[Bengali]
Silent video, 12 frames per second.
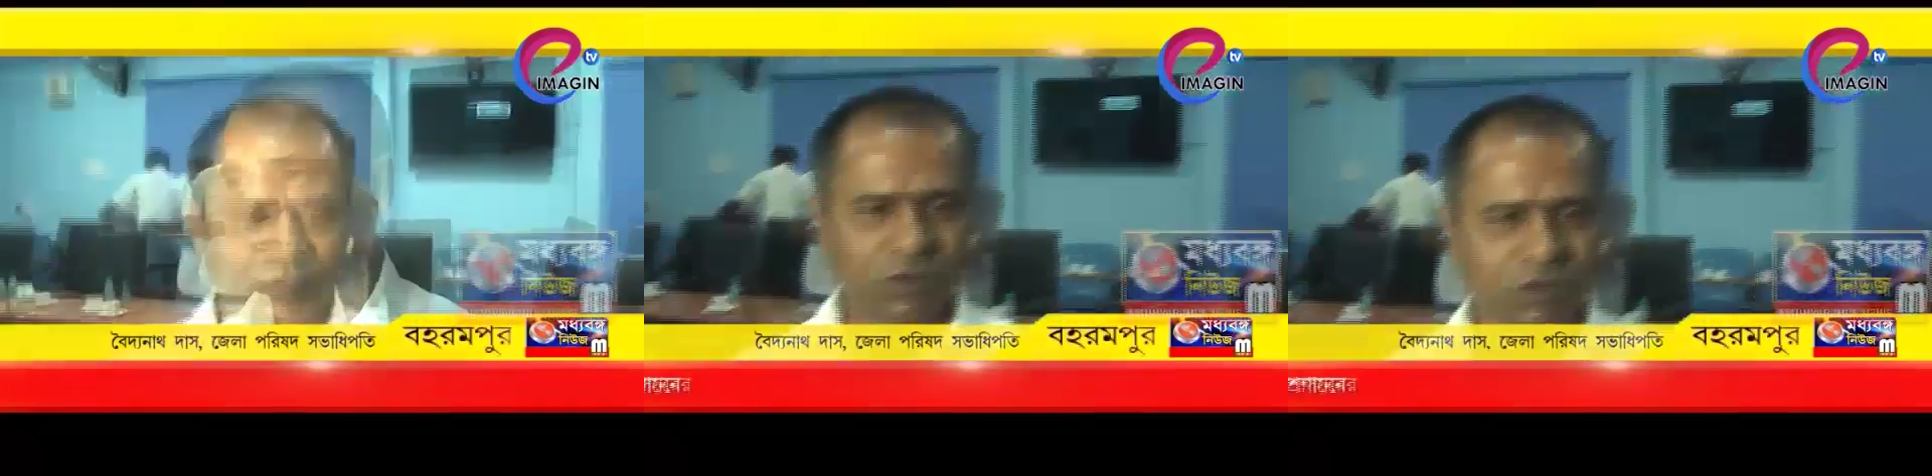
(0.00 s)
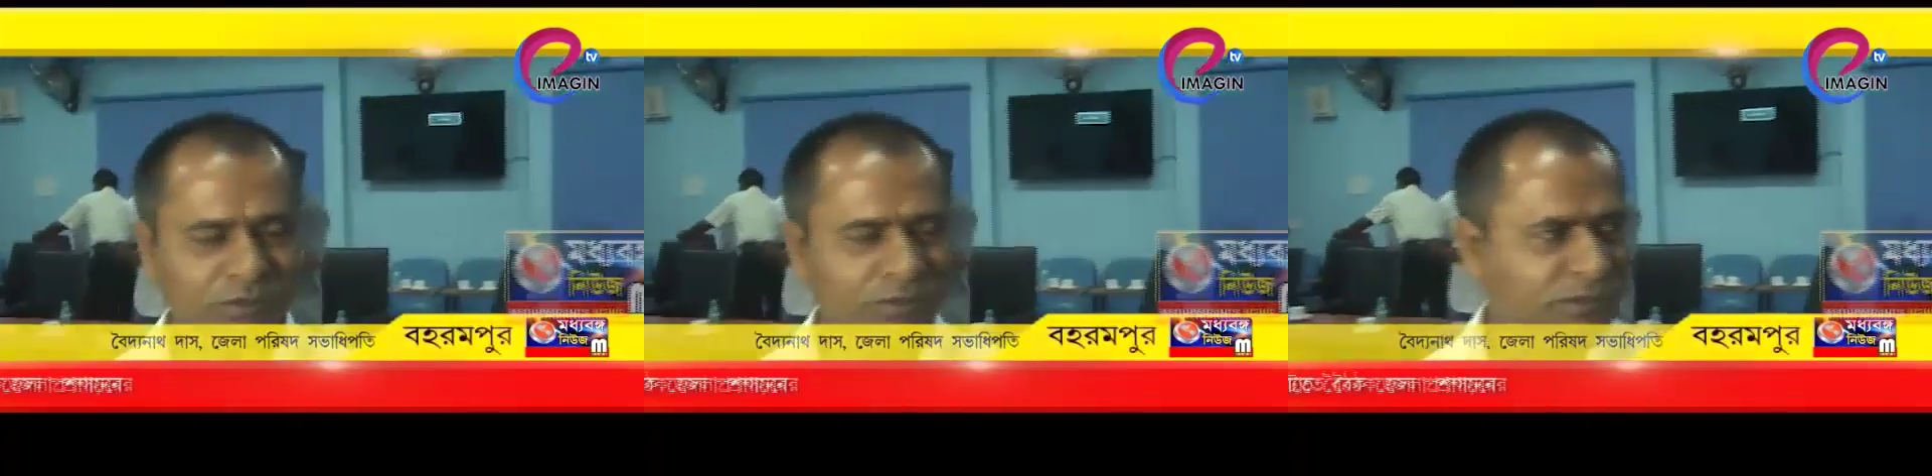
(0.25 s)

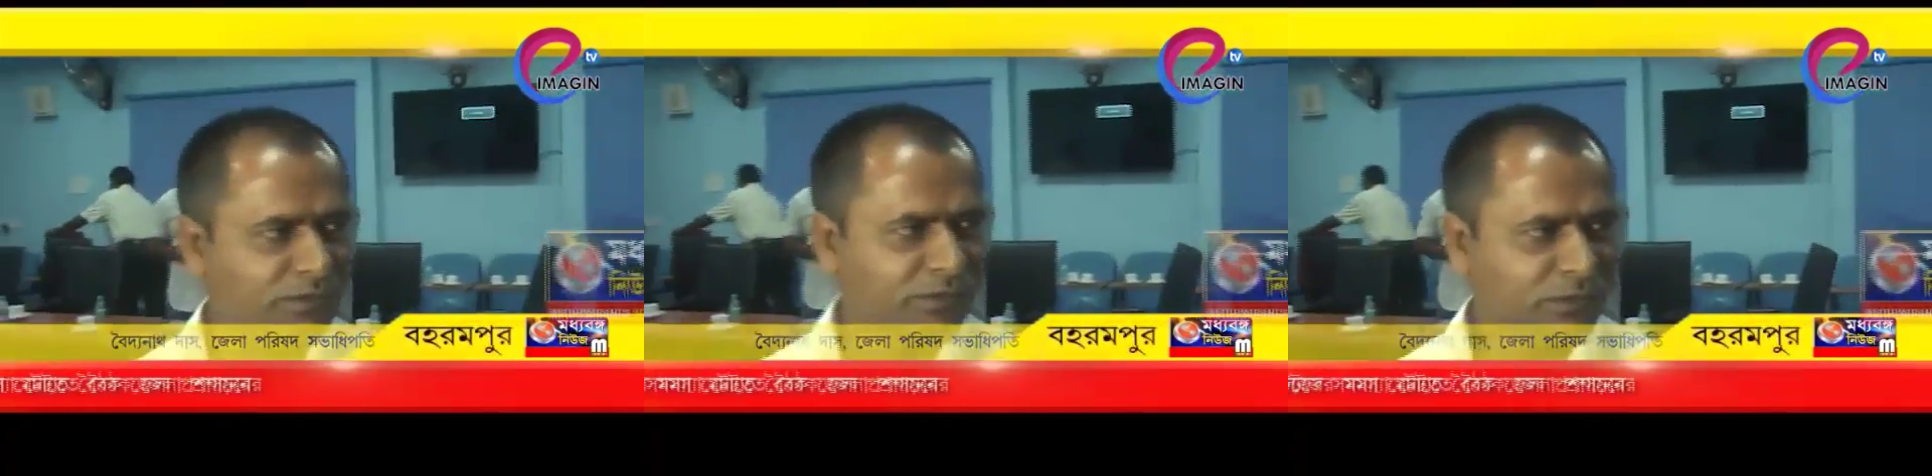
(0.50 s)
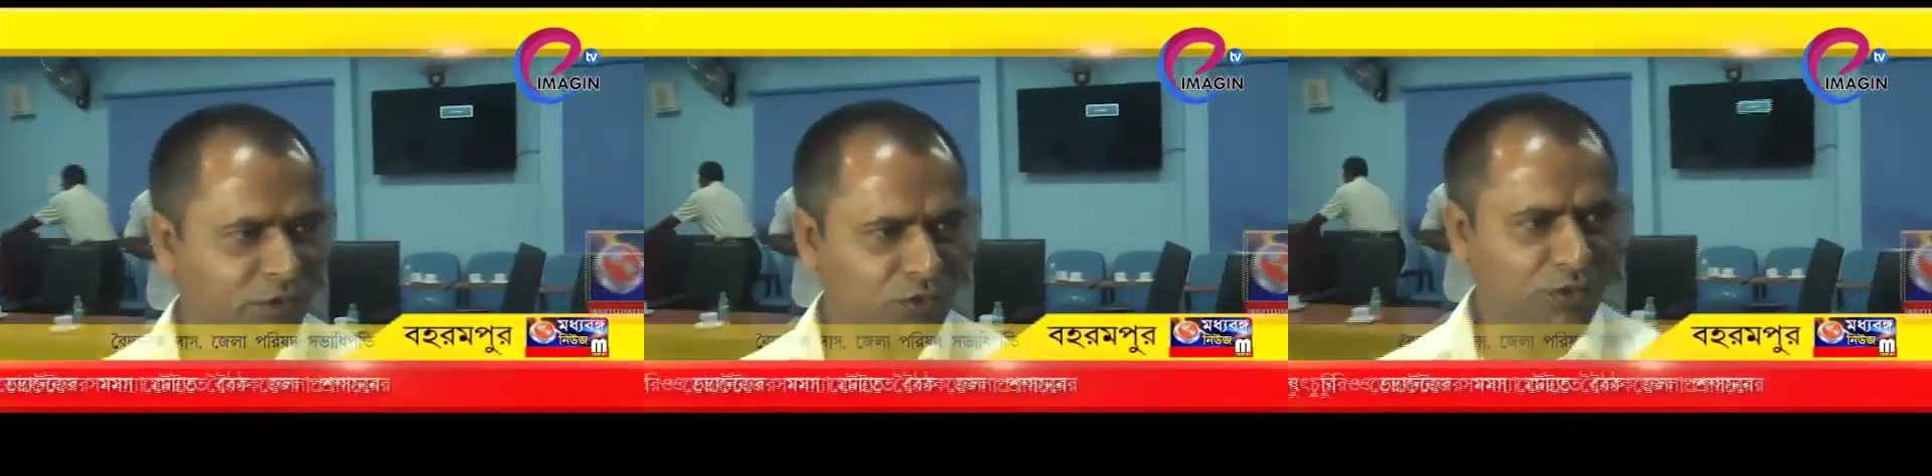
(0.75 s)
মূলত
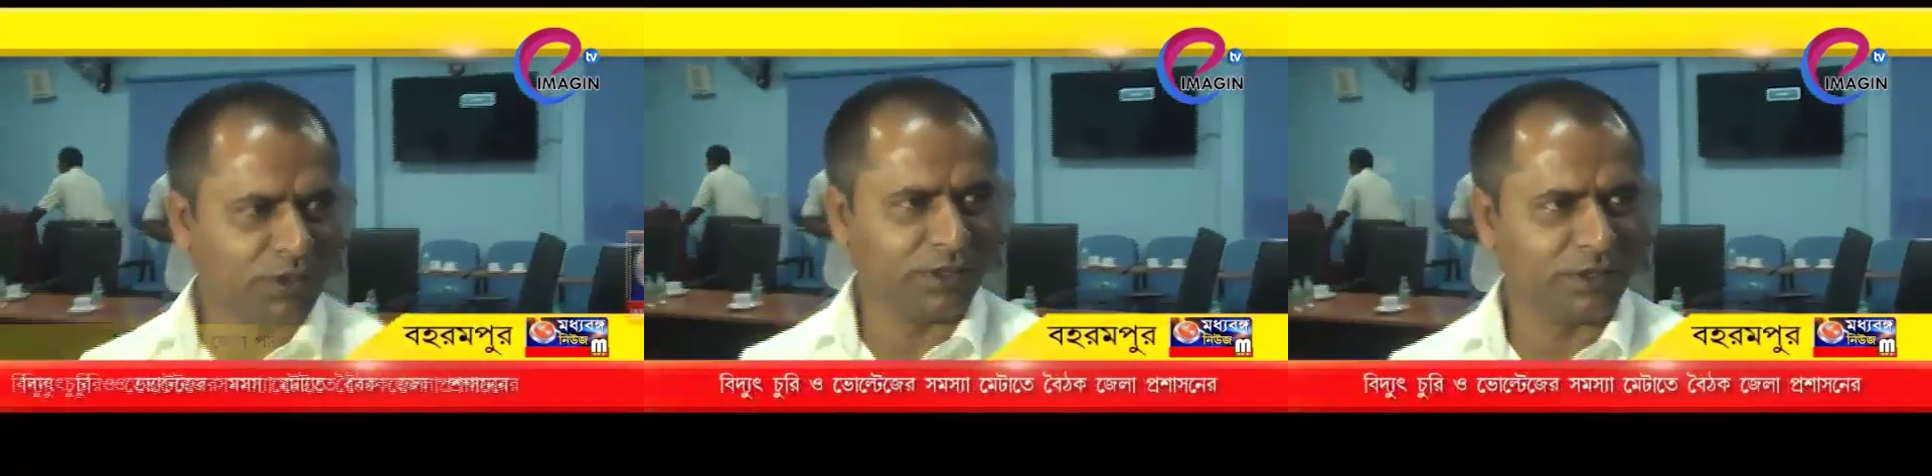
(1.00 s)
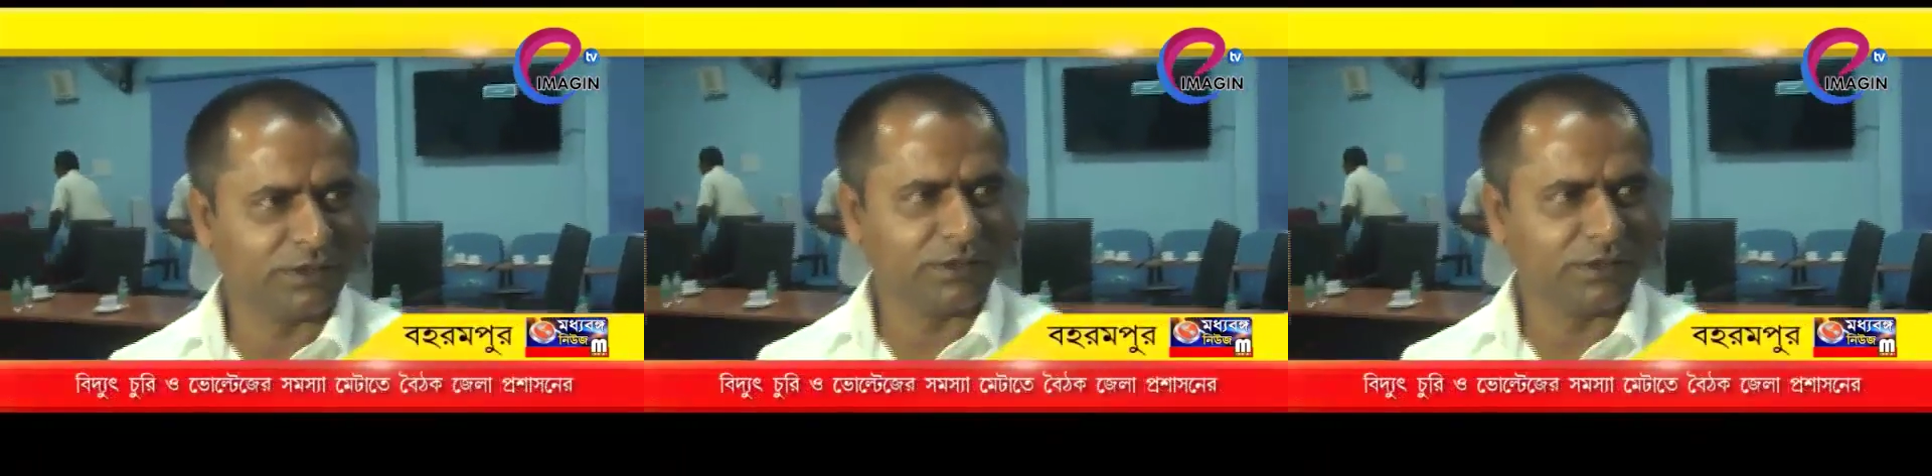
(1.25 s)
চুরি